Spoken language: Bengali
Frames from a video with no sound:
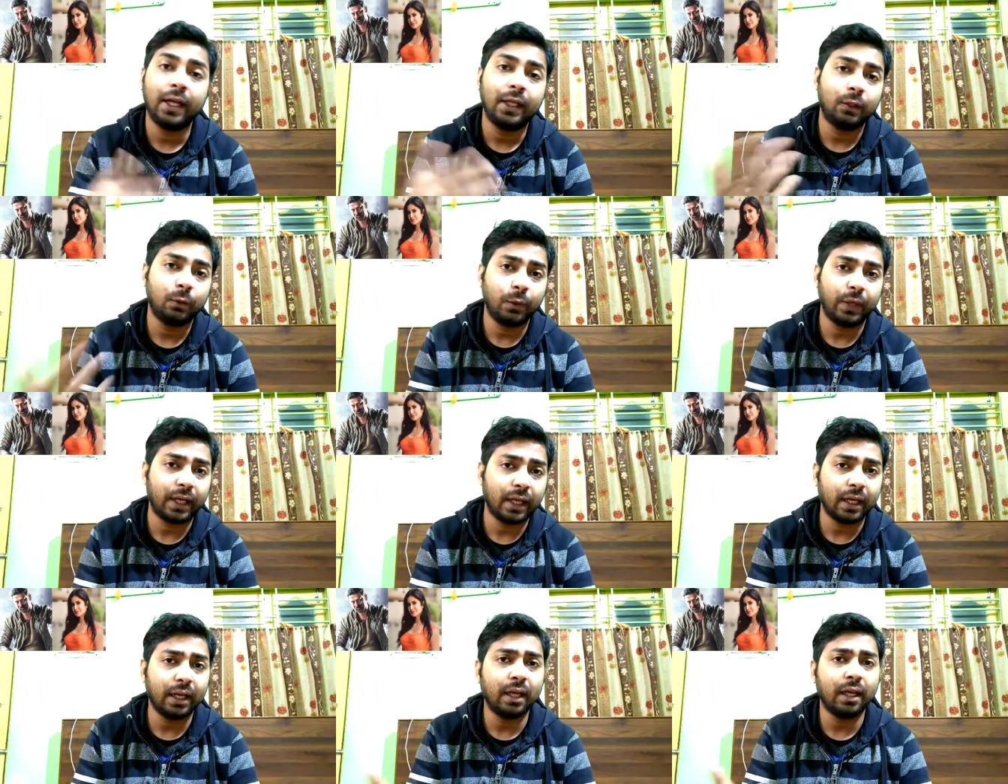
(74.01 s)
তো
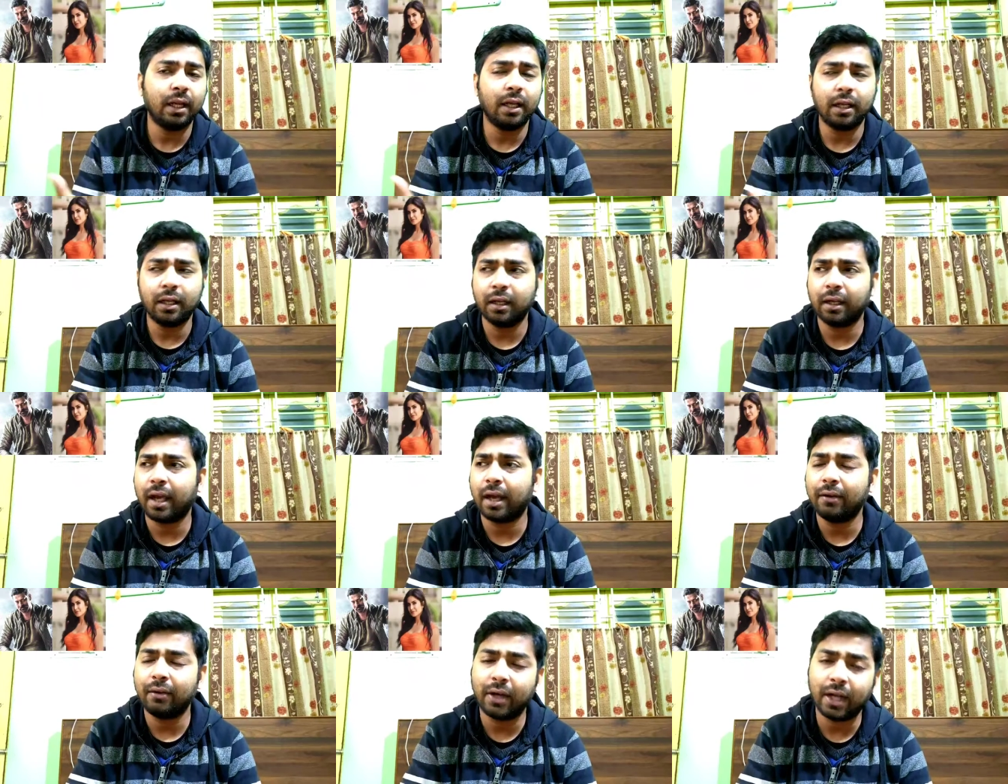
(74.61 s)
এখানে
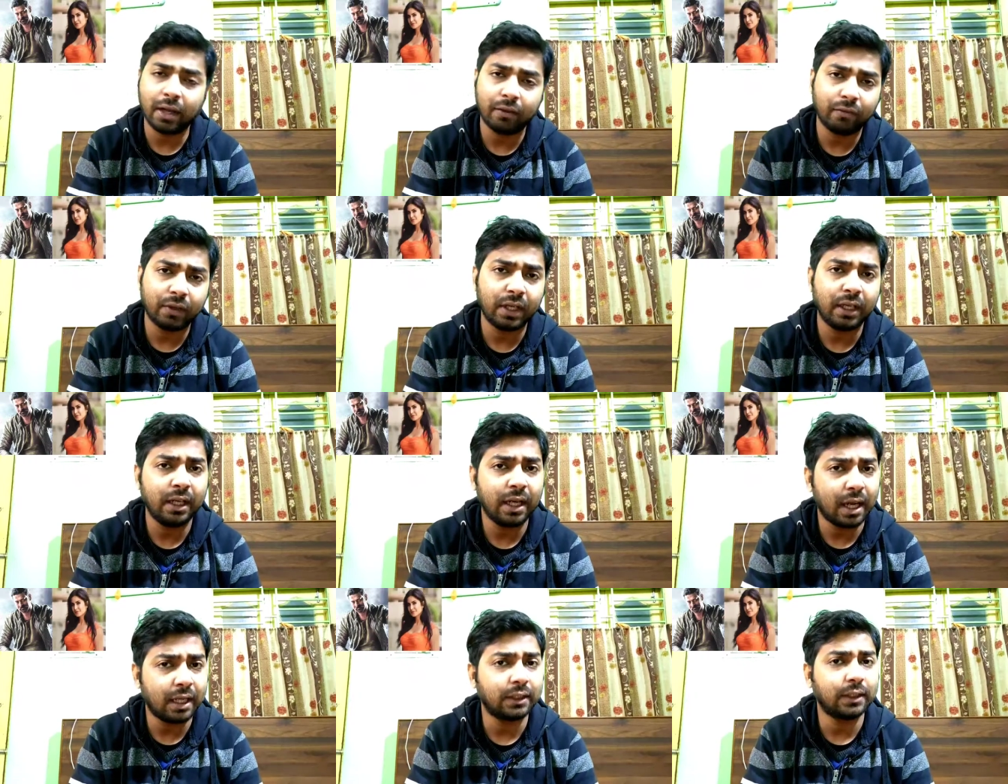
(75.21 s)
ক্যাটরিনা কাইফকে
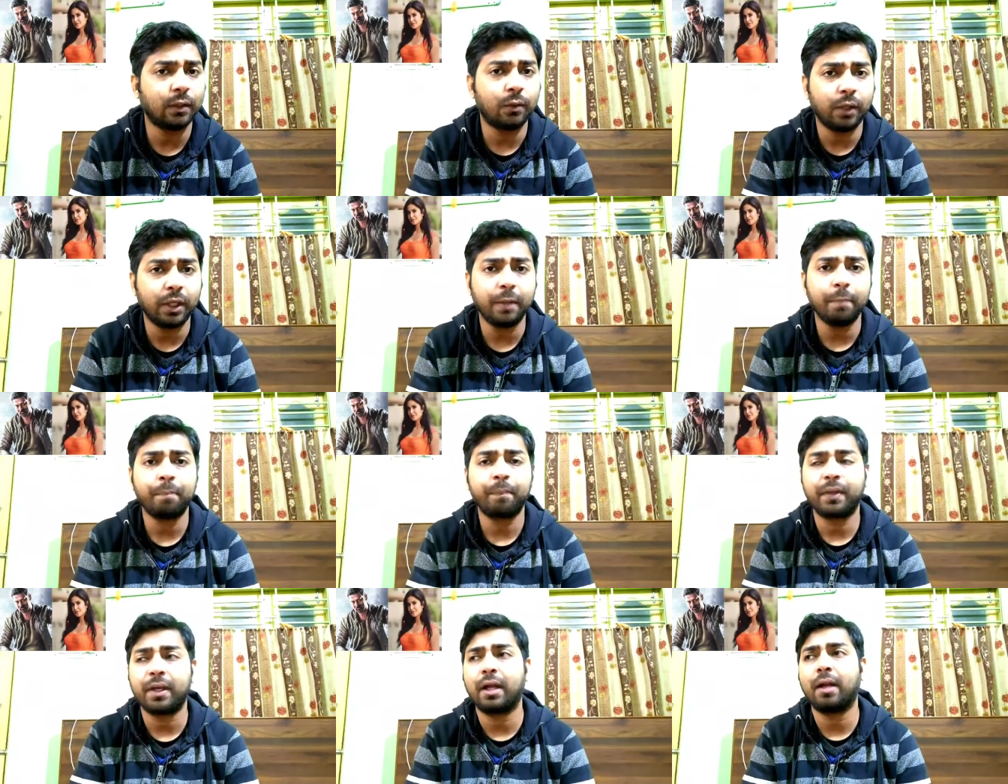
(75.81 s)
নিলে আশা করি
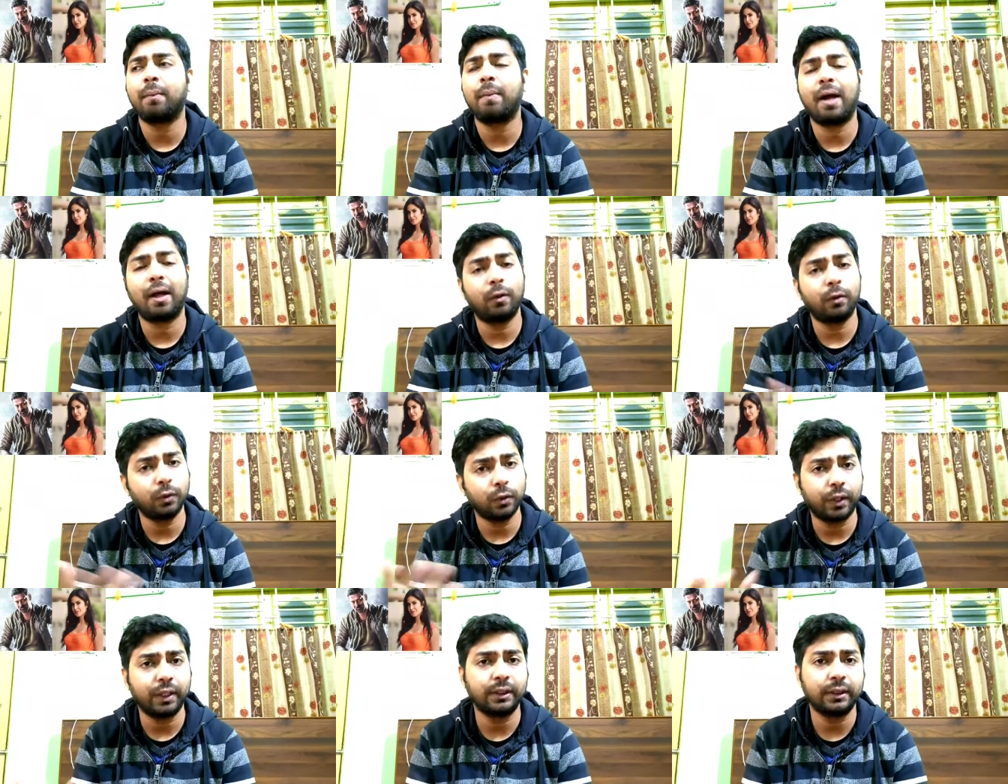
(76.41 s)
একটা ভালো
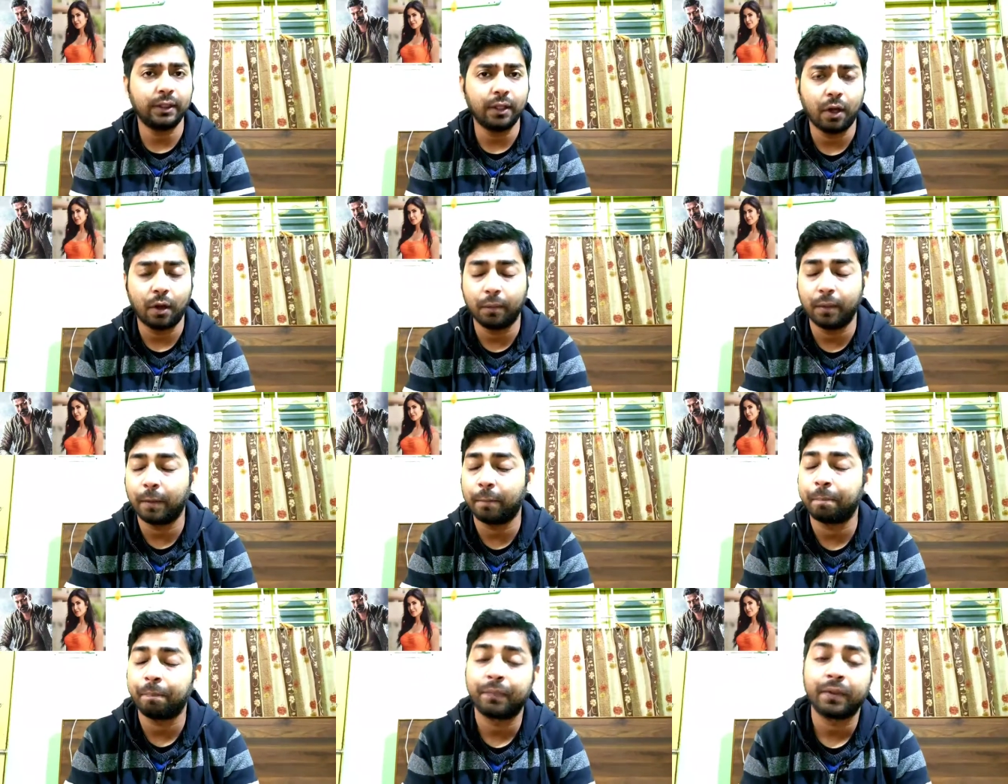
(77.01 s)
চয়েসই হবে
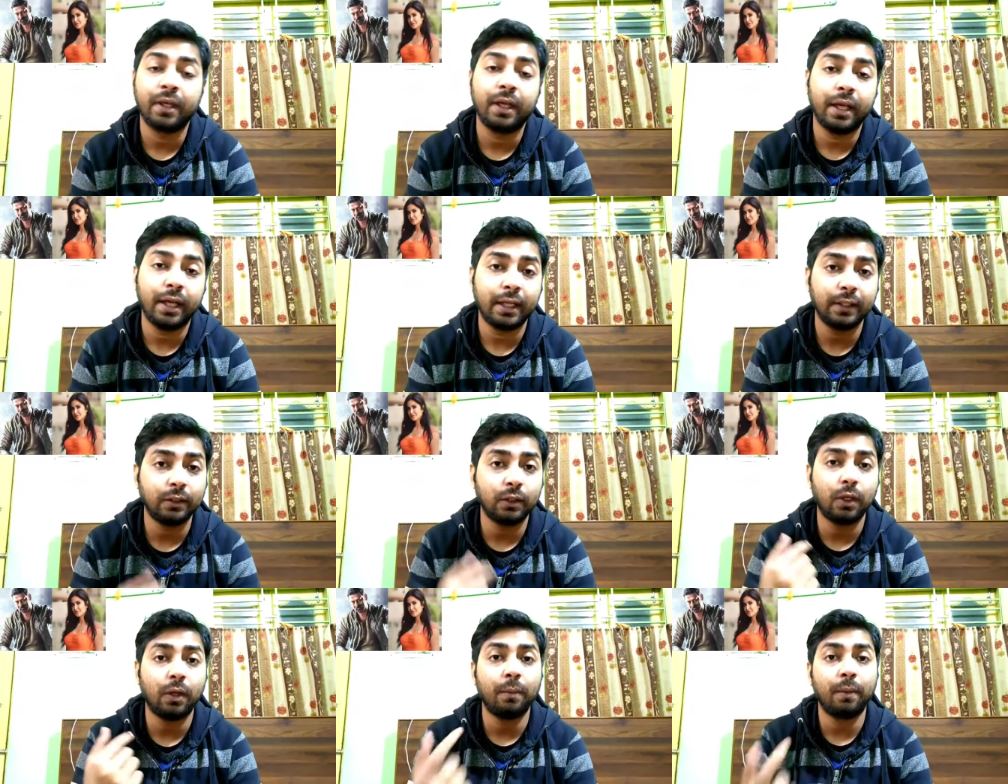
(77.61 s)
এটা
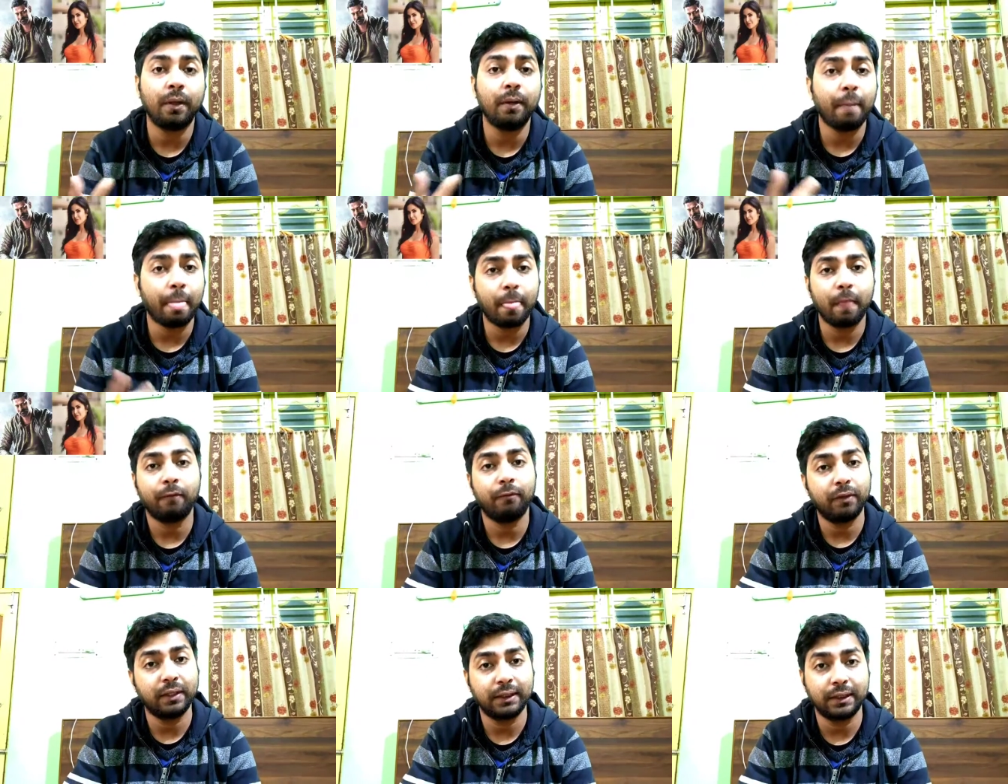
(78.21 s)
ছিল আমার
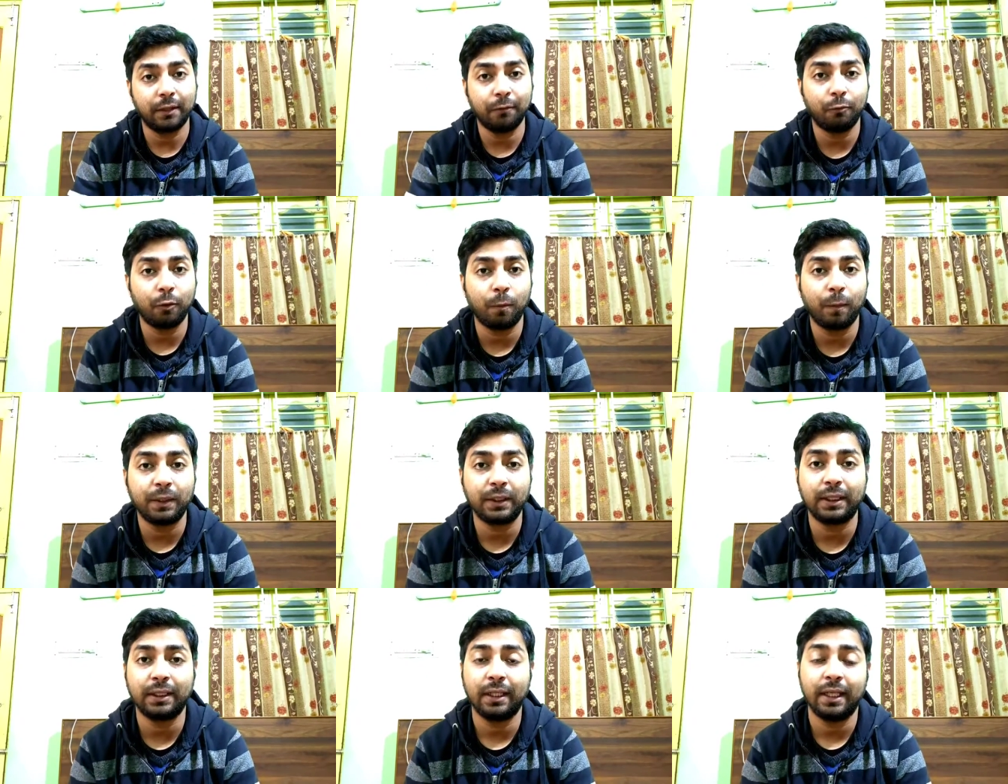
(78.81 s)
ফার্স্ট
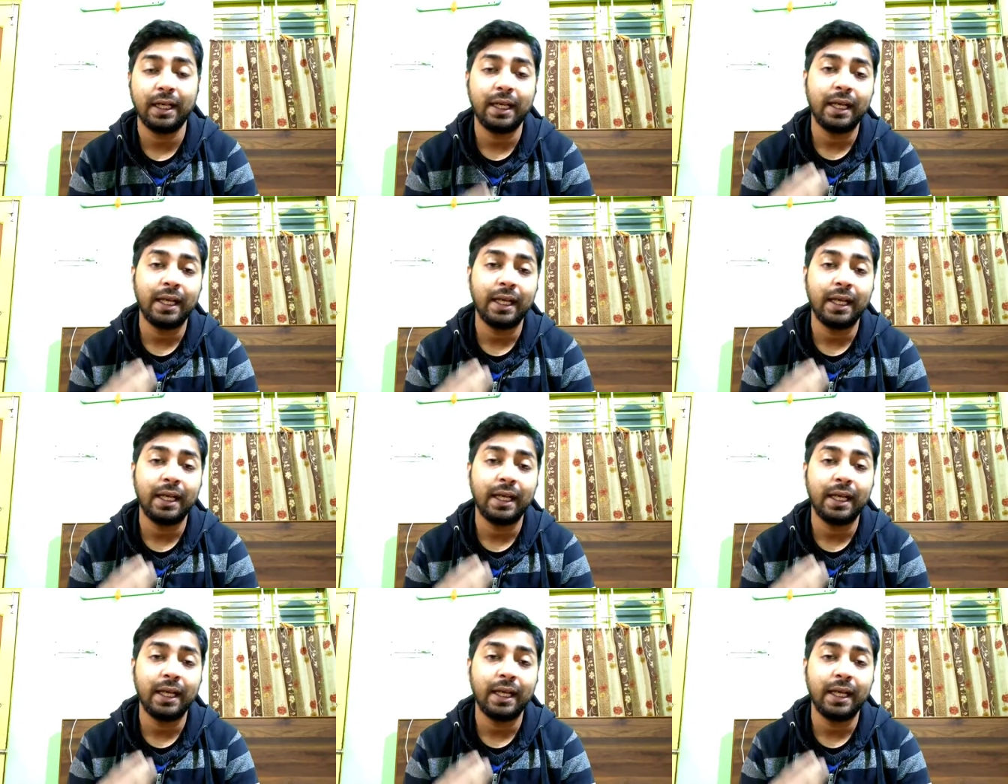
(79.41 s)
ইনফরমেশন